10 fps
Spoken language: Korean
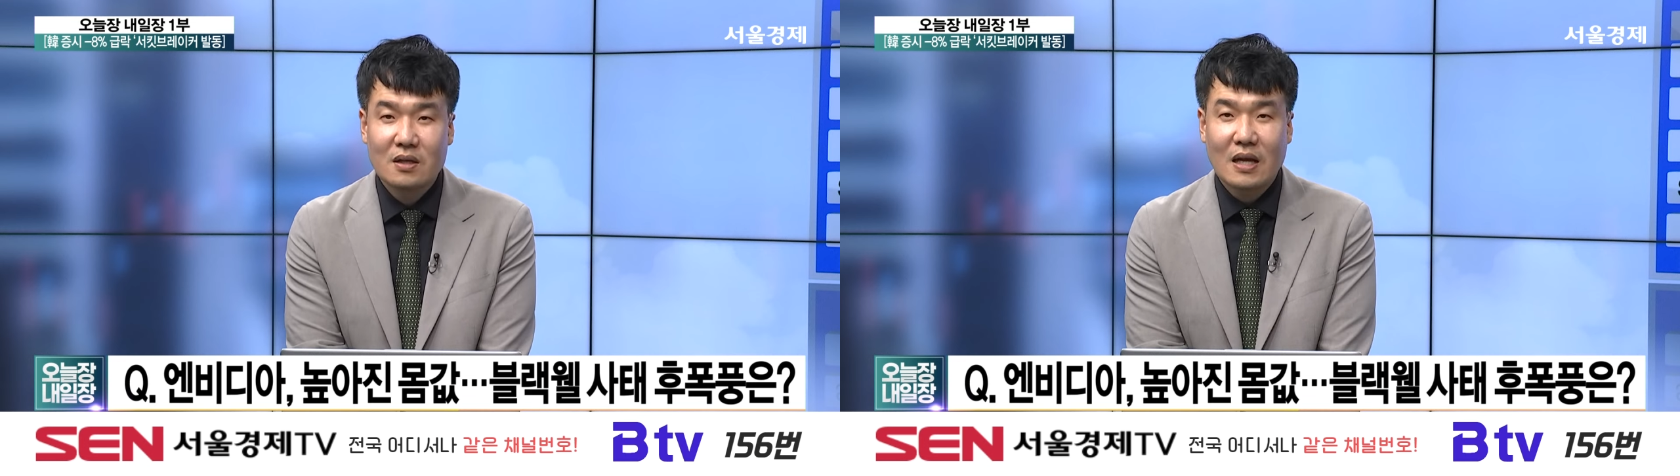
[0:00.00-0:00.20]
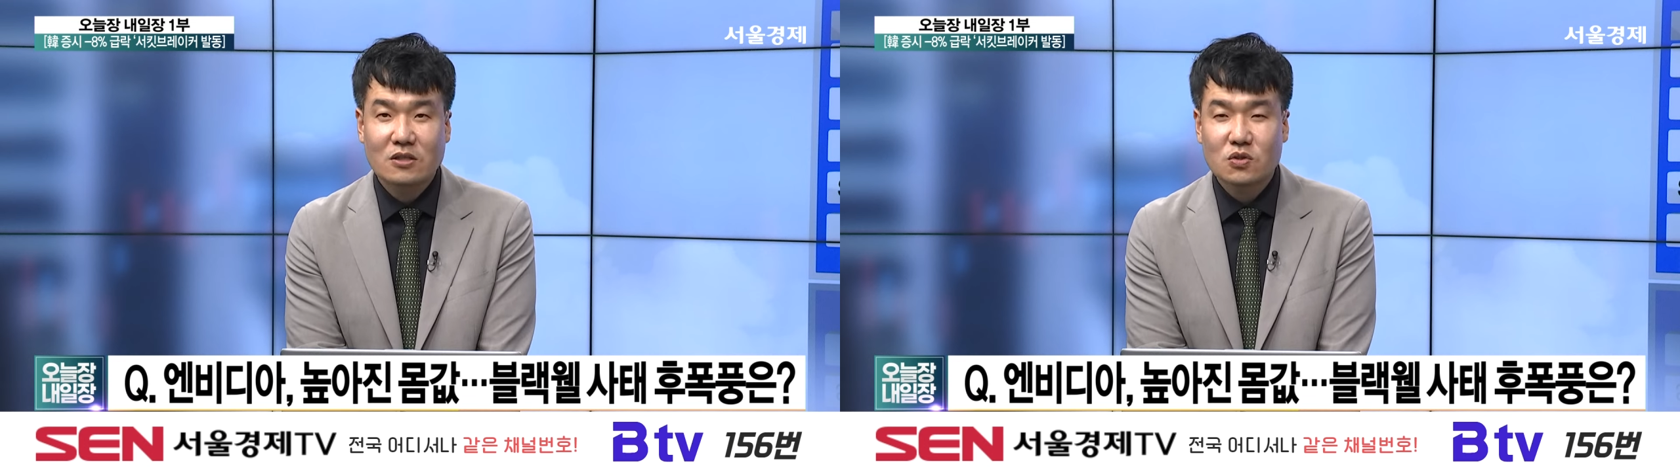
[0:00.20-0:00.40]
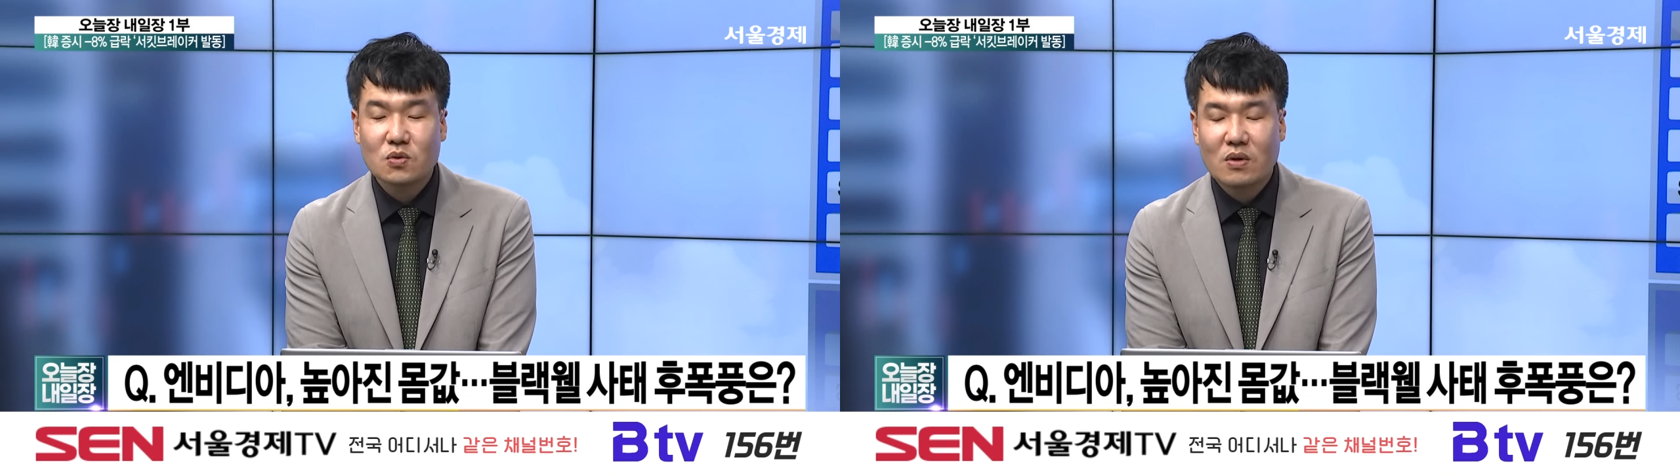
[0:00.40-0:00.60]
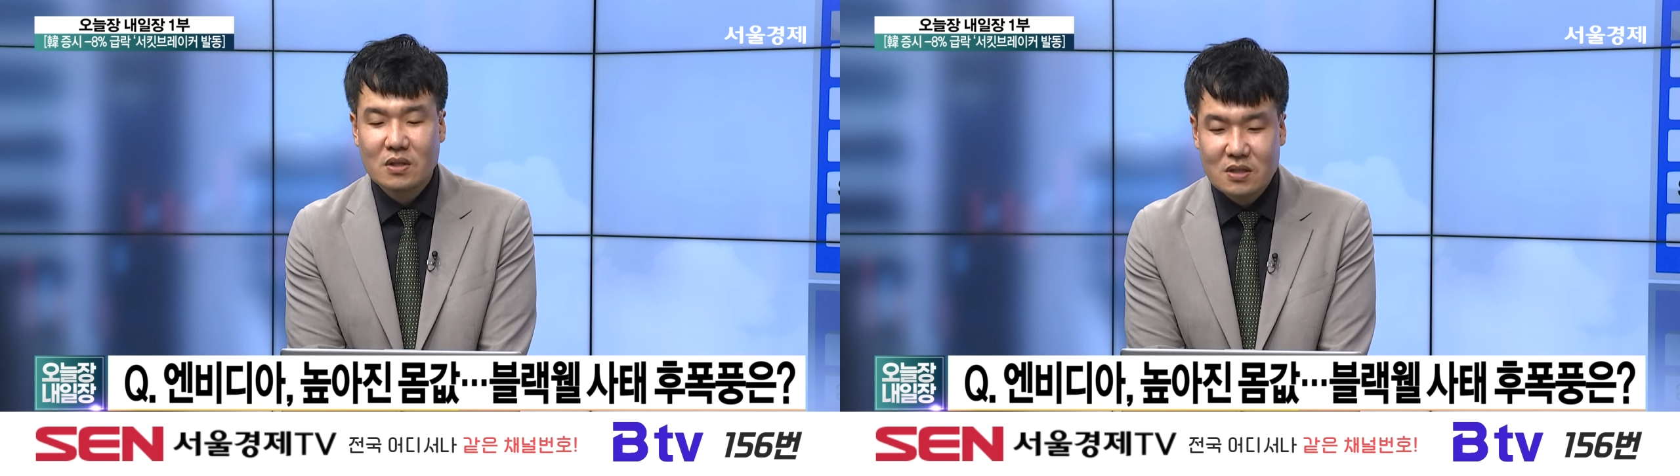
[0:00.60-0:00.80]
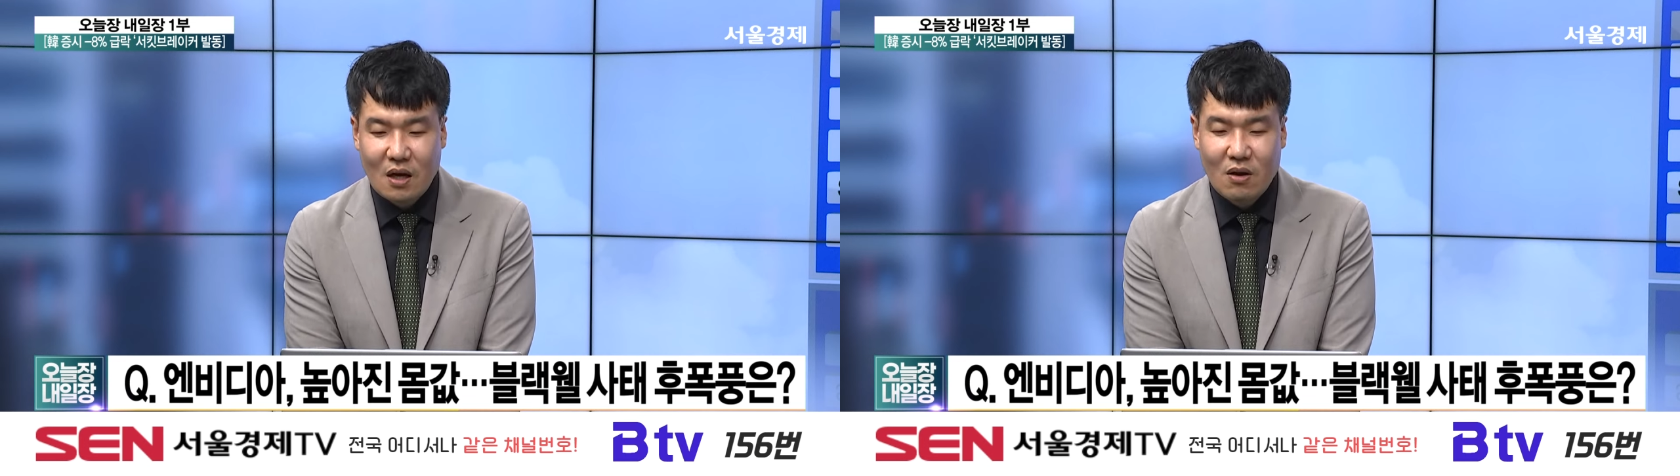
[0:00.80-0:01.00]
날 수도
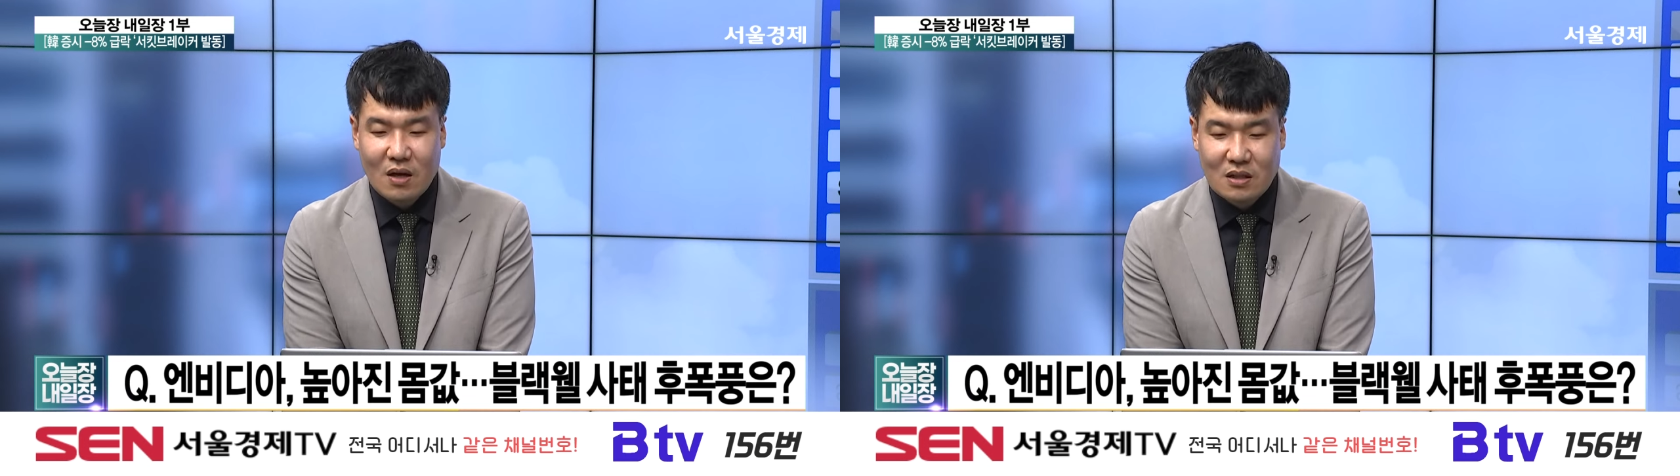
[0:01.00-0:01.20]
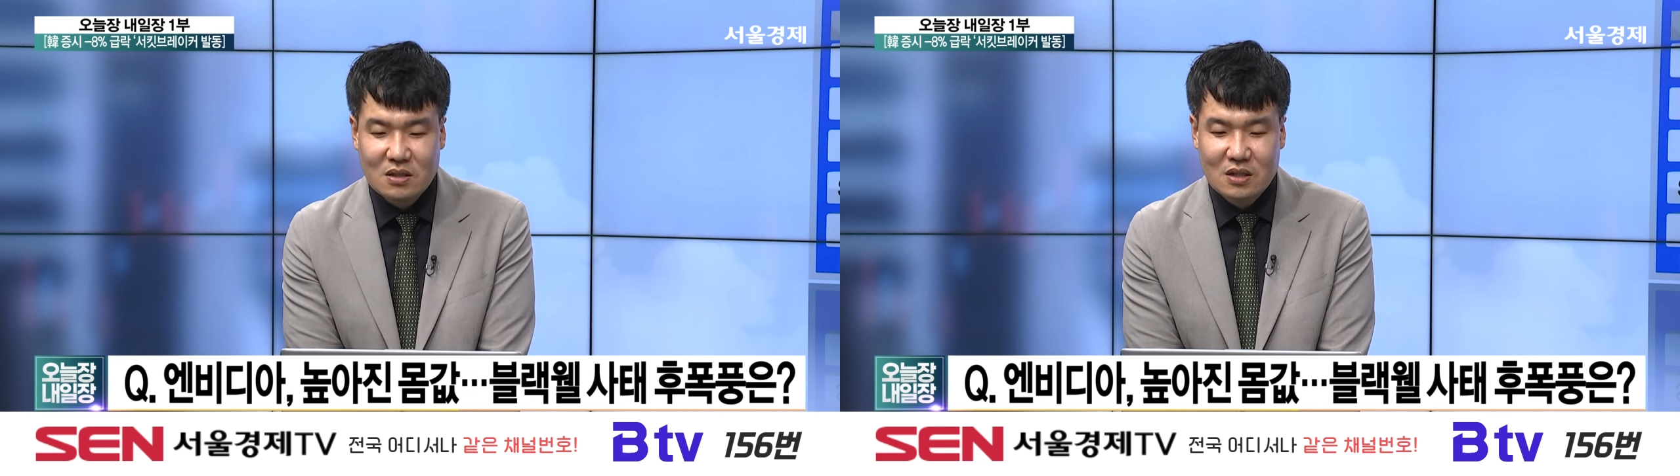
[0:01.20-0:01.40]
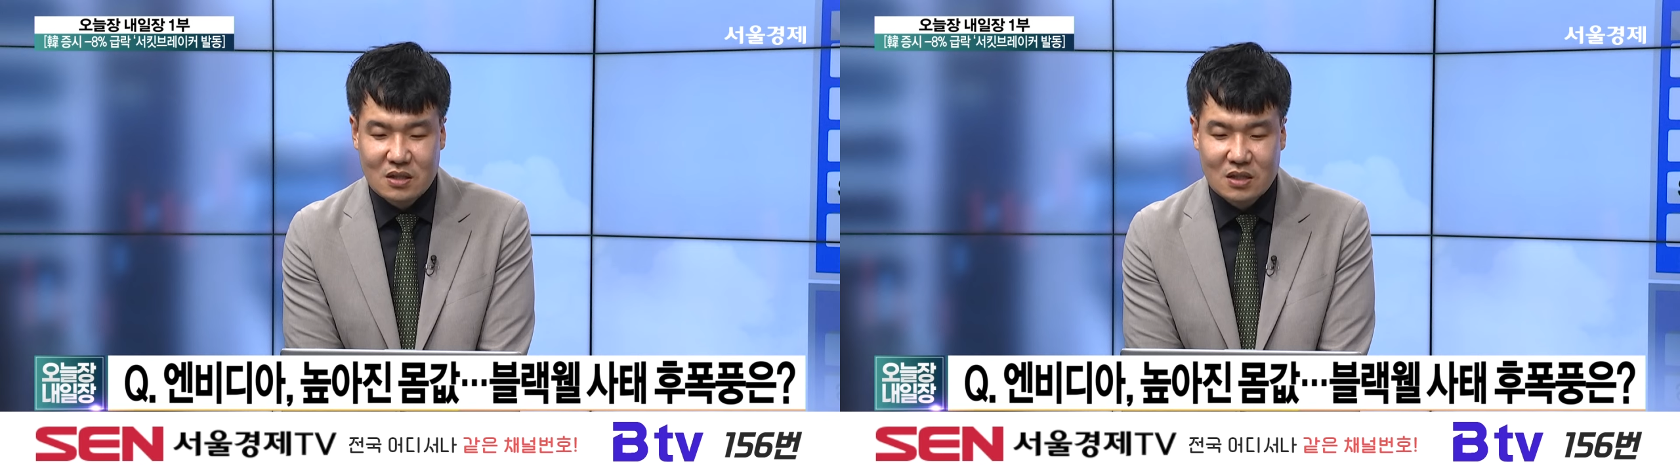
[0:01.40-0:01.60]
있는 상황까지